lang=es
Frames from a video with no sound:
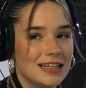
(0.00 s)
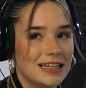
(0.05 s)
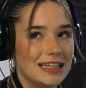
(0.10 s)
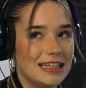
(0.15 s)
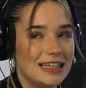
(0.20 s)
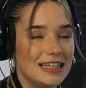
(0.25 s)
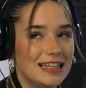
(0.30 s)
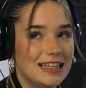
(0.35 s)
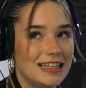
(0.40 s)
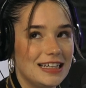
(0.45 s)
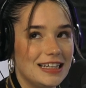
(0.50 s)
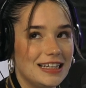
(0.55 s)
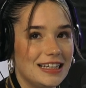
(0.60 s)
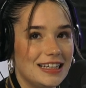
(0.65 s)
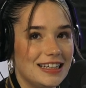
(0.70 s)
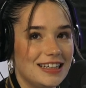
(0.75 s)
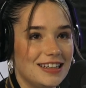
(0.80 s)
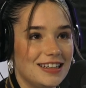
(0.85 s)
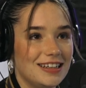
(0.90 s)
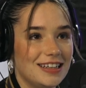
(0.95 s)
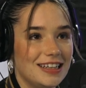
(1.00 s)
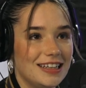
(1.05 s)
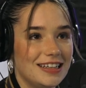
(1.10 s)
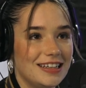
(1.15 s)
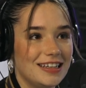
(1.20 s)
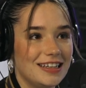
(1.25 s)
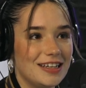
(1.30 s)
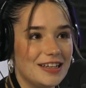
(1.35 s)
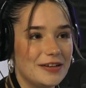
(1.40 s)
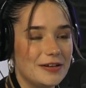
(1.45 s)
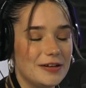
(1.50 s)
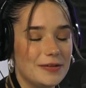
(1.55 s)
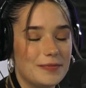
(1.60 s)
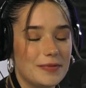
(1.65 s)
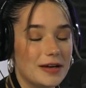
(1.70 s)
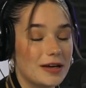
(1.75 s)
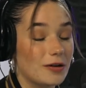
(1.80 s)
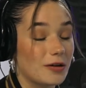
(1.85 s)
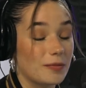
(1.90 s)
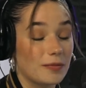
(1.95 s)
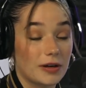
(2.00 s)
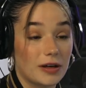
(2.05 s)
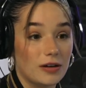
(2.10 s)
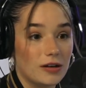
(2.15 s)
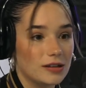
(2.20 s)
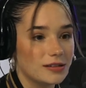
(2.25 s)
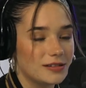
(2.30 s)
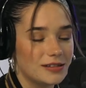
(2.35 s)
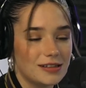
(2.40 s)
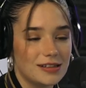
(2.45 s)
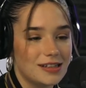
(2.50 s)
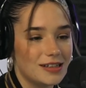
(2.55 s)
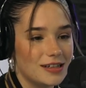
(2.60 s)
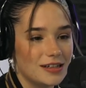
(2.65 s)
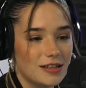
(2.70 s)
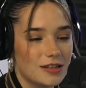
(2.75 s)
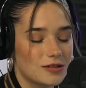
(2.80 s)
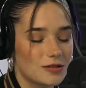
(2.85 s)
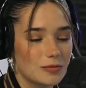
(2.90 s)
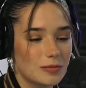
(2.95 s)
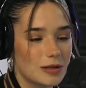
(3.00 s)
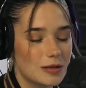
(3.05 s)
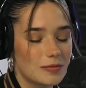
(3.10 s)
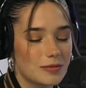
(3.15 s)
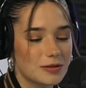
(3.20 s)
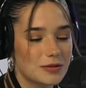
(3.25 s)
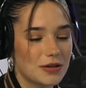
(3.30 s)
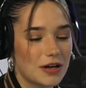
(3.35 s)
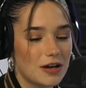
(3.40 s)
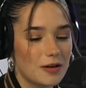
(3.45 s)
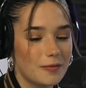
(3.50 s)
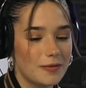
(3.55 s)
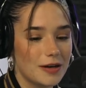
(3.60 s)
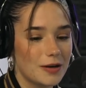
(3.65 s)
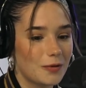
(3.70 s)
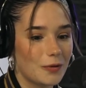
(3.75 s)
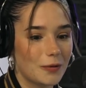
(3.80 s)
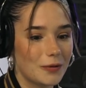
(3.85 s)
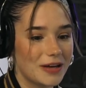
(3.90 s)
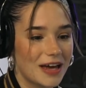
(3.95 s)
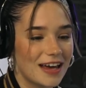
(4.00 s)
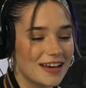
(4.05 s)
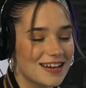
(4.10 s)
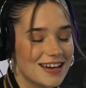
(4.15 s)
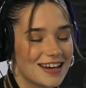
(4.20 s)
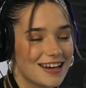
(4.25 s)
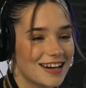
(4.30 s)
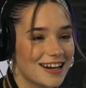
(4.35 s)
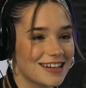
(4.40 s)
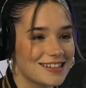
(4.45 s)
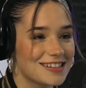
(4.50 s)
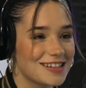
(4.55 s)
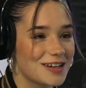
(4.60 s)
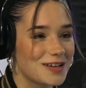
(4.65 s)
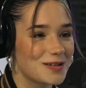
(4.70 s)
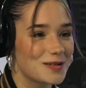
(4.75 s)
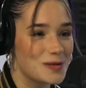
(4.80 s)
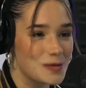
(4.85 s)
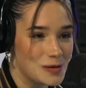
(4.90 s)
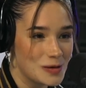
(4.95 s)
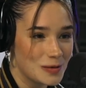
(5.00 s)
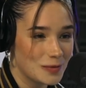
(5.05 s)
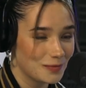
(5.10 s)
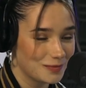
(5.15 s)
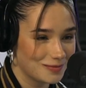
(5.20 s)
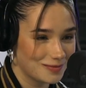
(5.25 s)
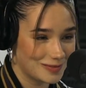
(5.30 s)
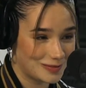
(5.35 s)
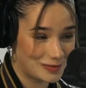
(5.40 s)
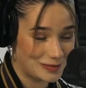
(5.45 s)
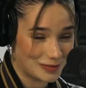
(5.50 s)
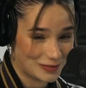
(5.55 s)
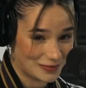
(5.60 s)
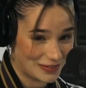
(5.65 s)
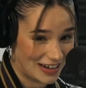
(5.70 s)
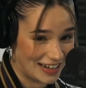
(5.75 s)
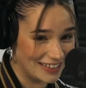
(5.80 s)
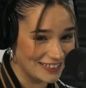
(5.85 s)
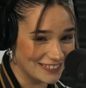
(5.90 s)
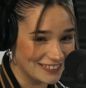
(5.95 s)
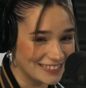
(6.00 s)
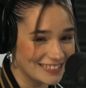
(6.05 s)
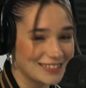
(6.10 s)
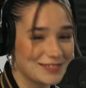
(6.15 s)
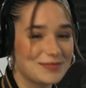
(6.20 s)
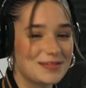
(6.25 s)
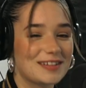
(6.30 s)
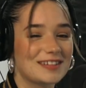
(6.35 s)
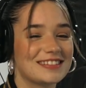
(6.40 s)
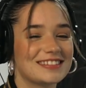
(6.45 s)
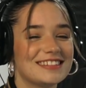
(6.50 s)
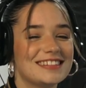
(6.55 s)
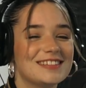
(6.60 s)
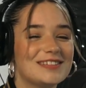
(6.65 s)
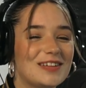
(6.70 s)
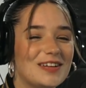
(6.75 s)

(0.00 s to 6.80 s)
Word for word: Y, me quedó así súper impresionada, me dijo, ya, ¿y qué quieres hacer? Y yo urbano. Y me dijo,